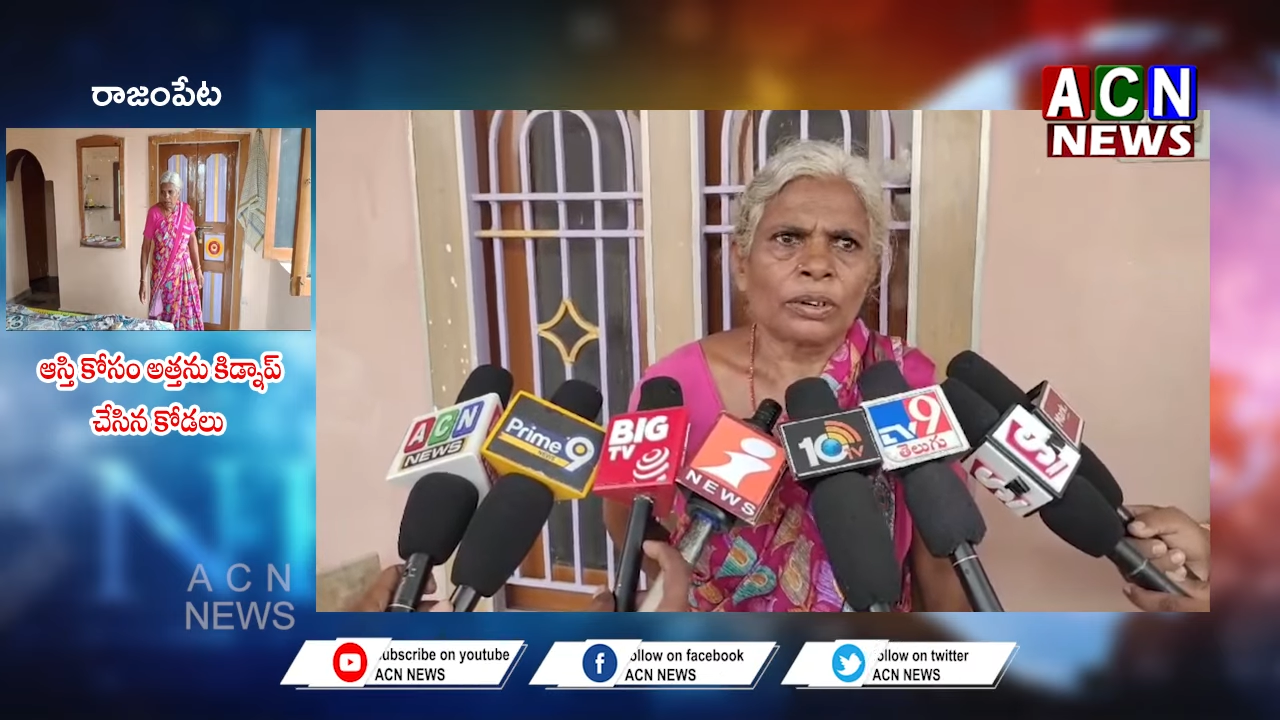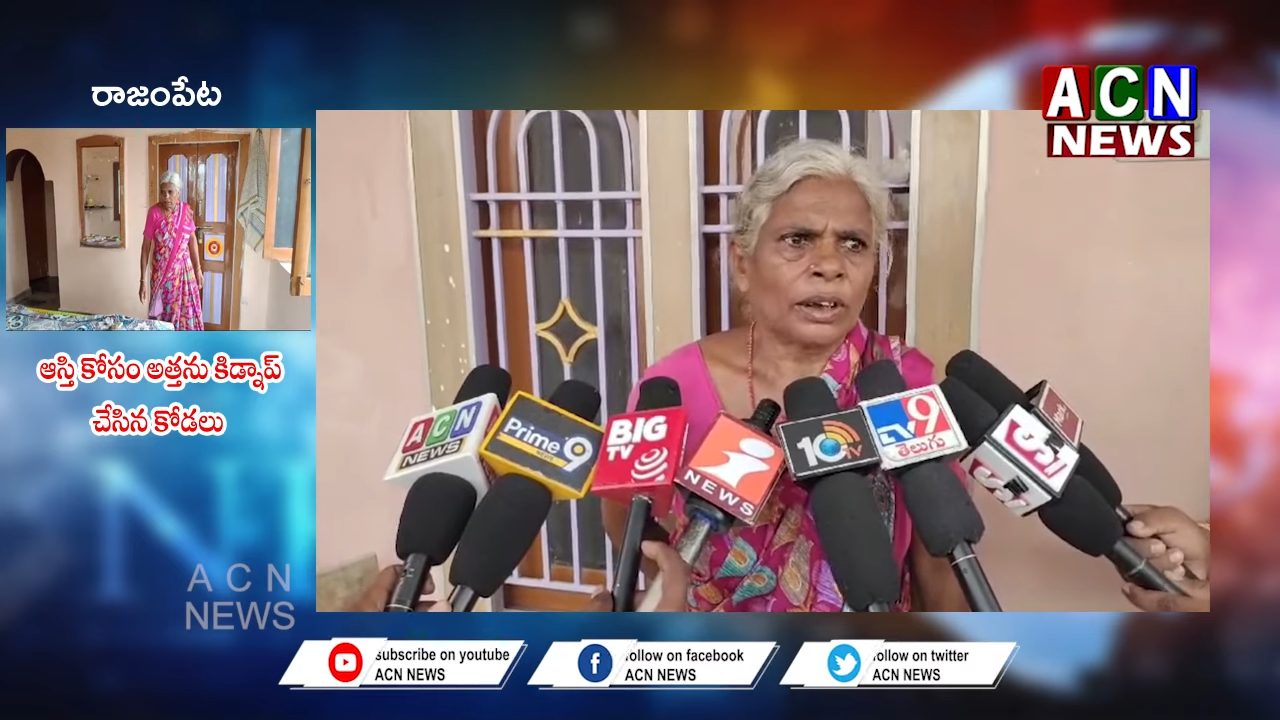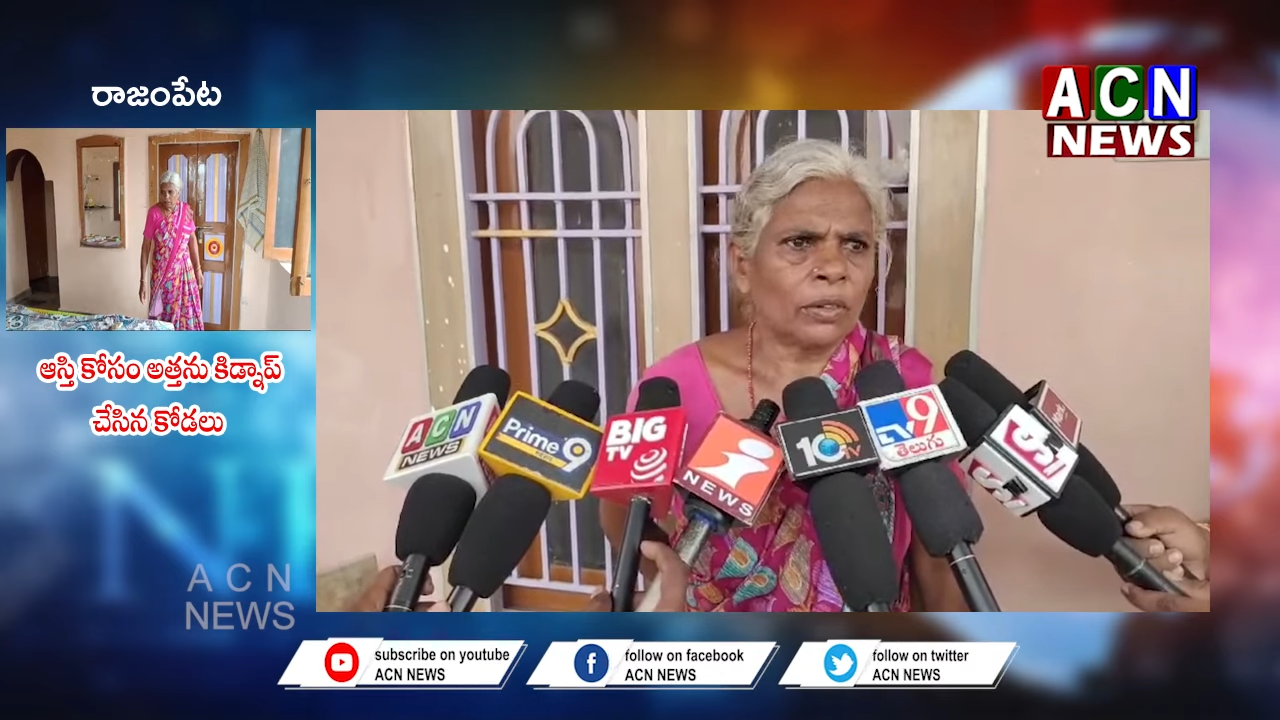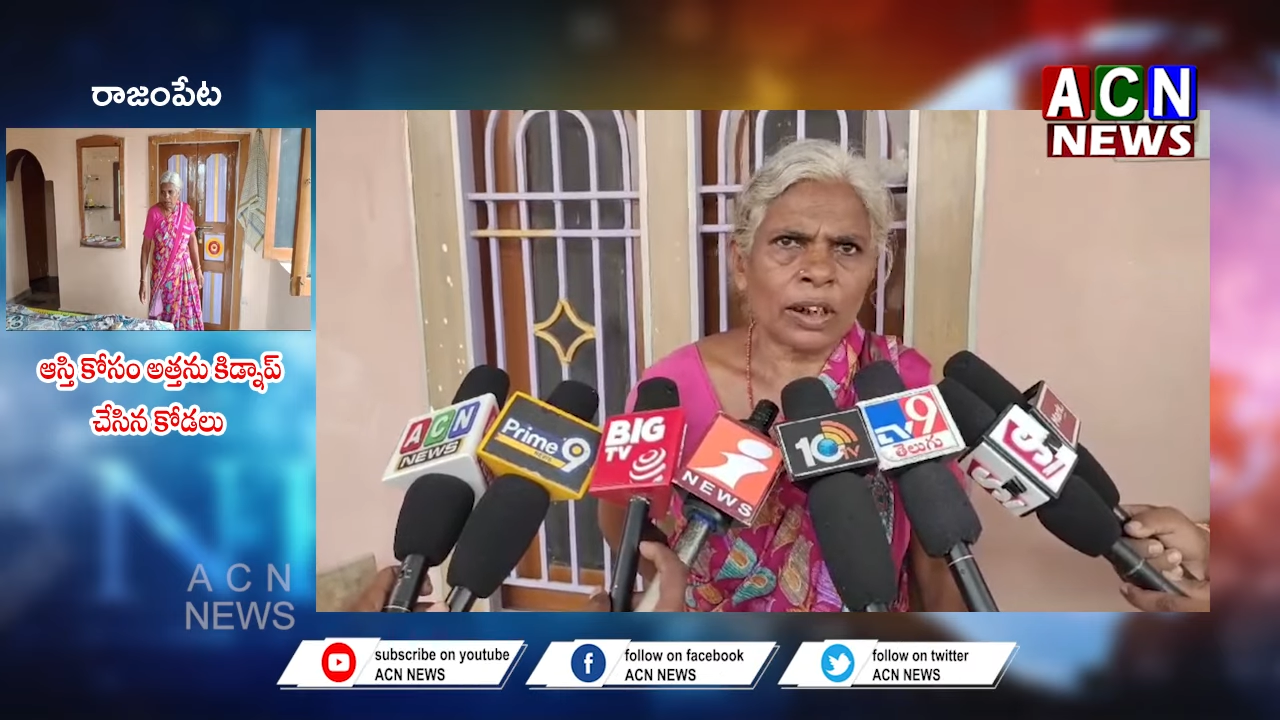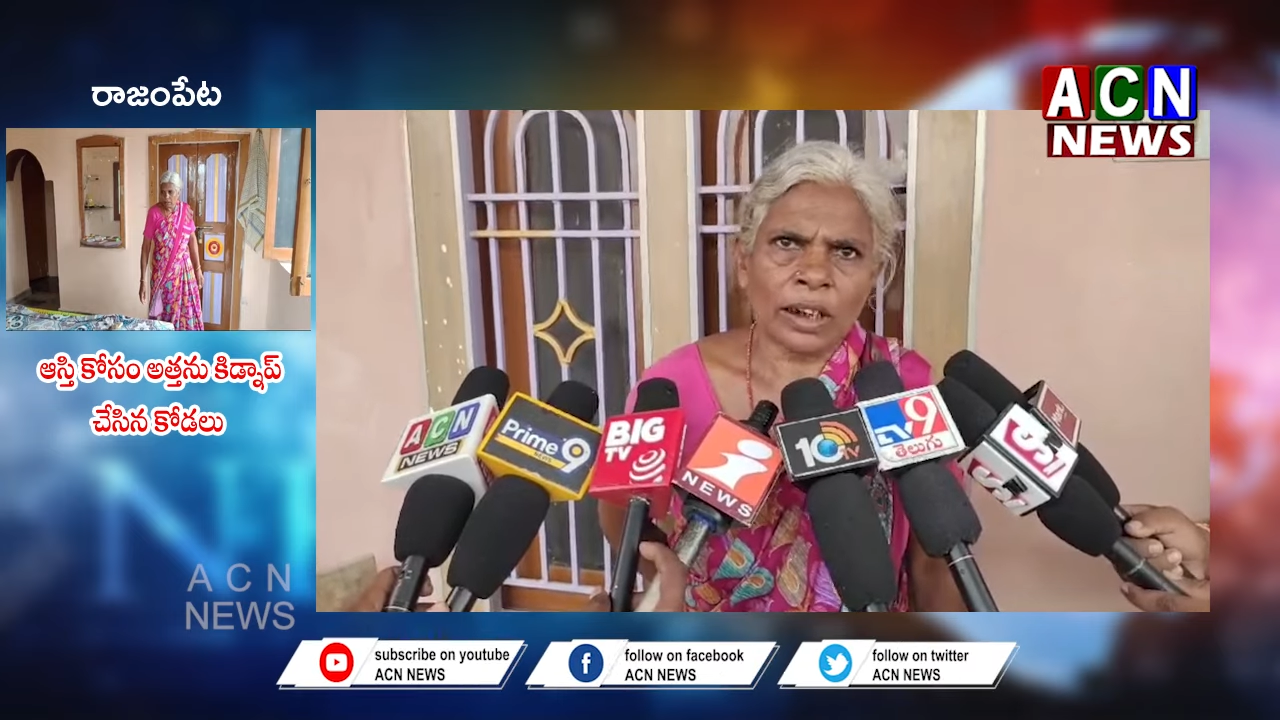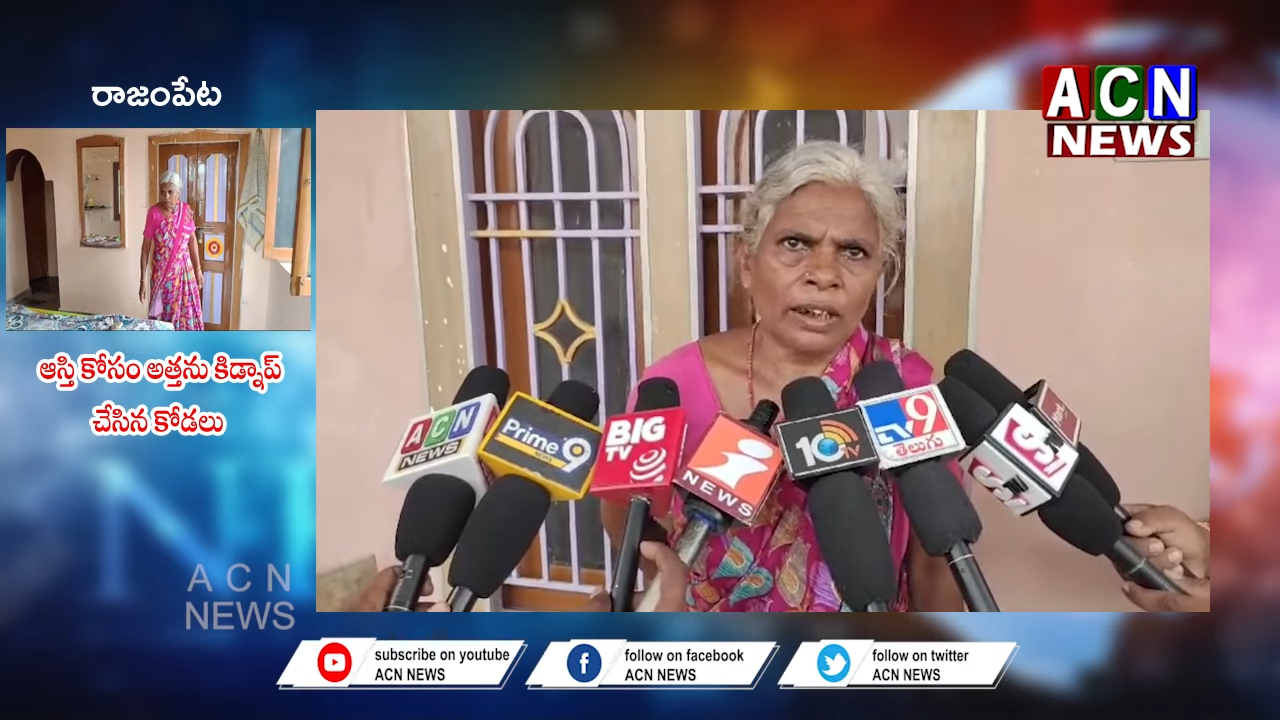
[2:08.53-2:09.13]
నేను ఒక